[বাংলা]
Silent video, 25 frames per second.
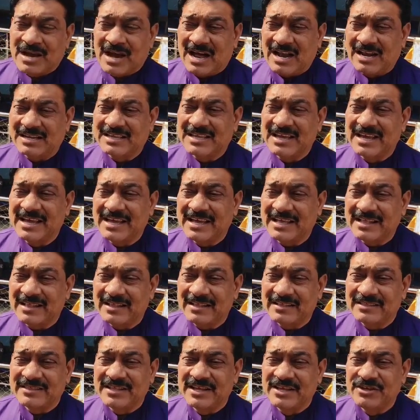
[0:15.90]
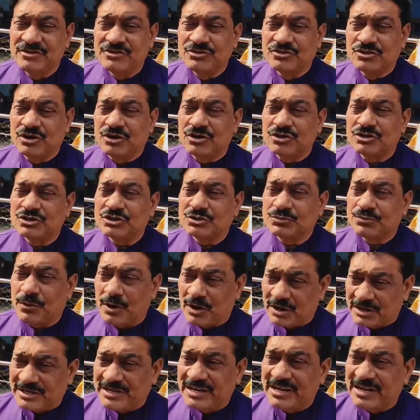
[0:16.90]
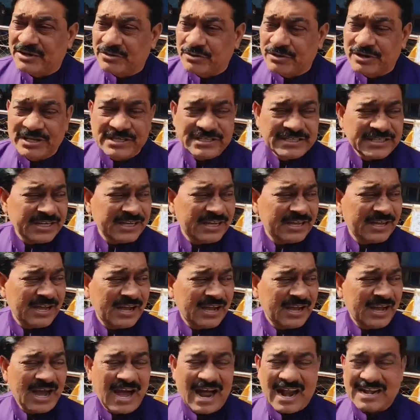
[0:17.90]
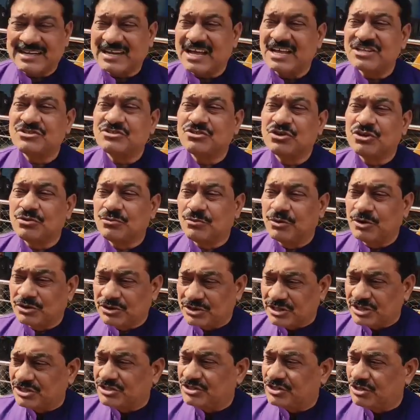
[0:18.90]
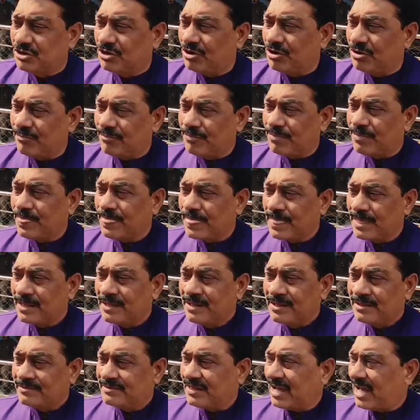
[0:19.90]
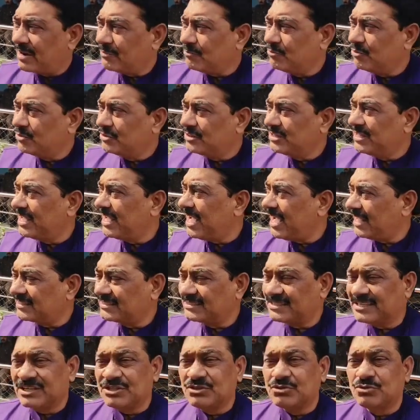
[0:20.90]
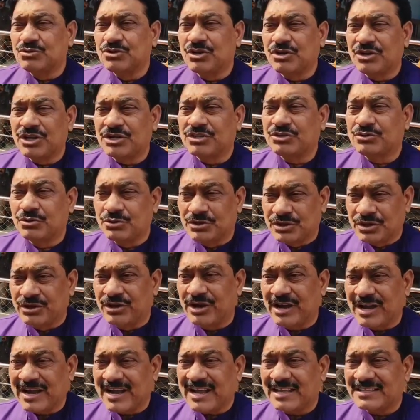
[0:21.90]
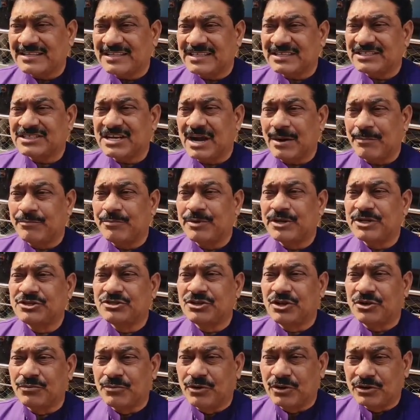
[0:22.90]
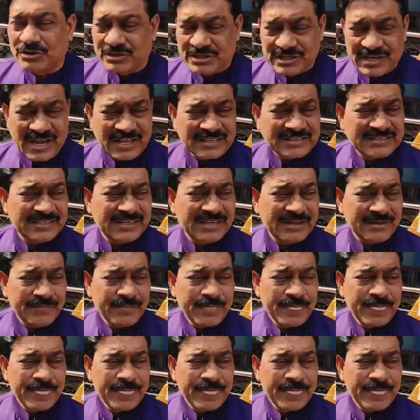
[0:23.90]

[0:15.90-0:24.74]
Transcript: কালকে তিনজন স্পট ডেট হয়েছে আঠাশ জন ভর্তি ছিল তার মধ্যে আজকে দুজনের ছুটি হয়ে গেছে ছাব্বিশ জন ভর্তি আছে